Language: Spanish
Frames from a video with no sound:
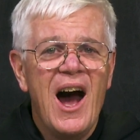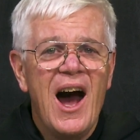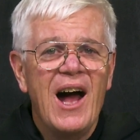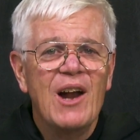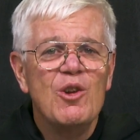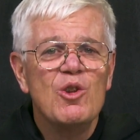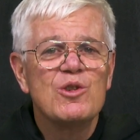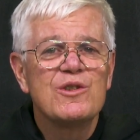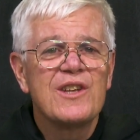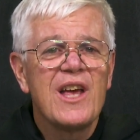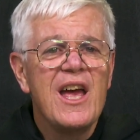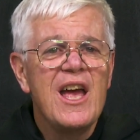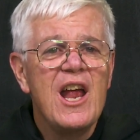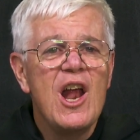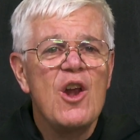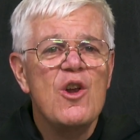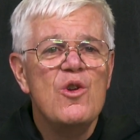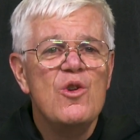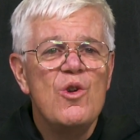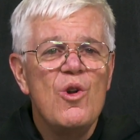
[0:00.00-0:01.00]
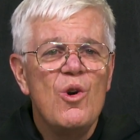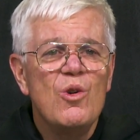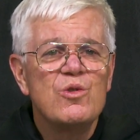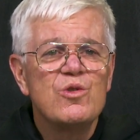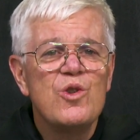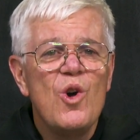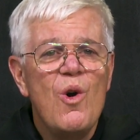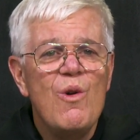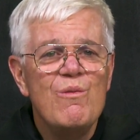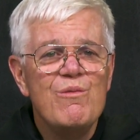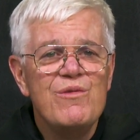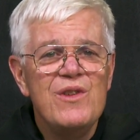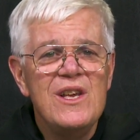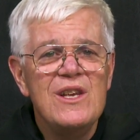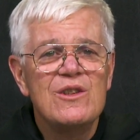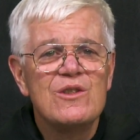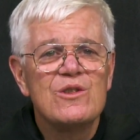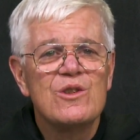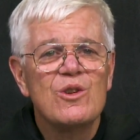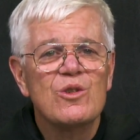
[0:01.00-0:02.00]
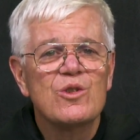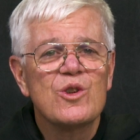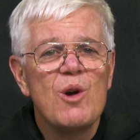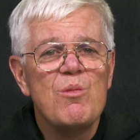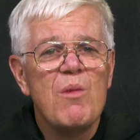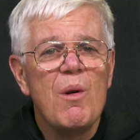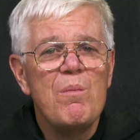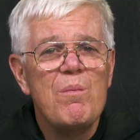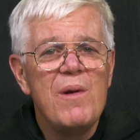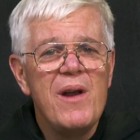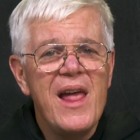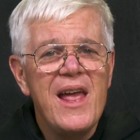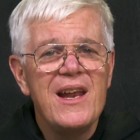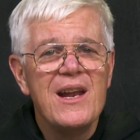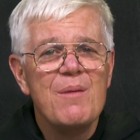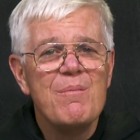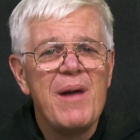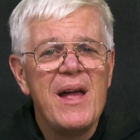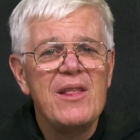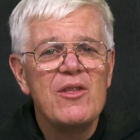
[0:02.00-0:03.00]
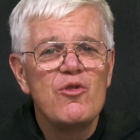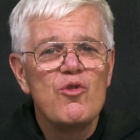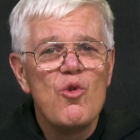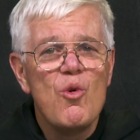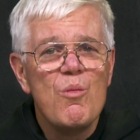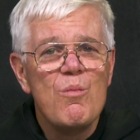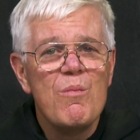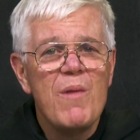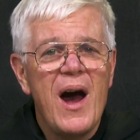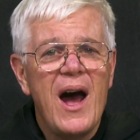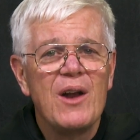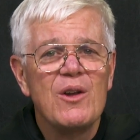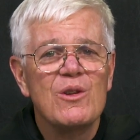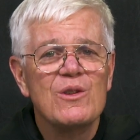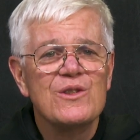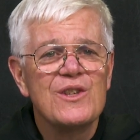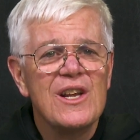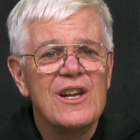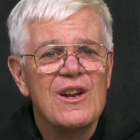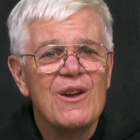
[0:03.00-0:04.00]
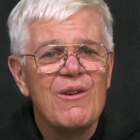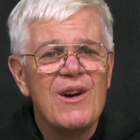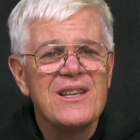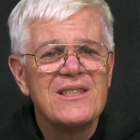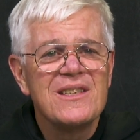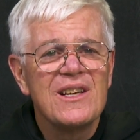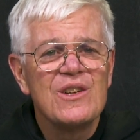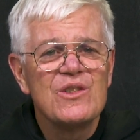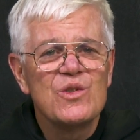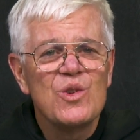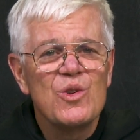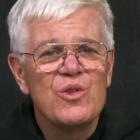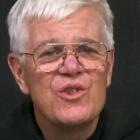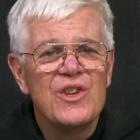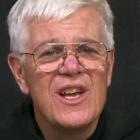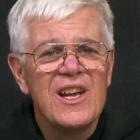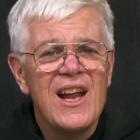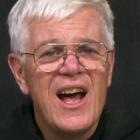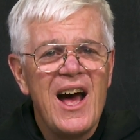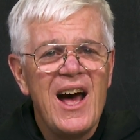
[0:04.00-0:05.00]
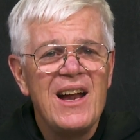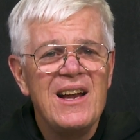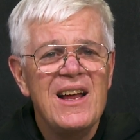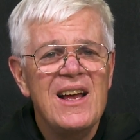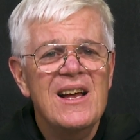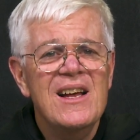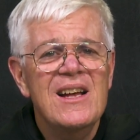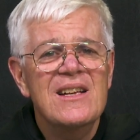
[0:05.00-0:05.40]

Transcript: a los que no son vistos como plenamente humanos en nuestra sociedad,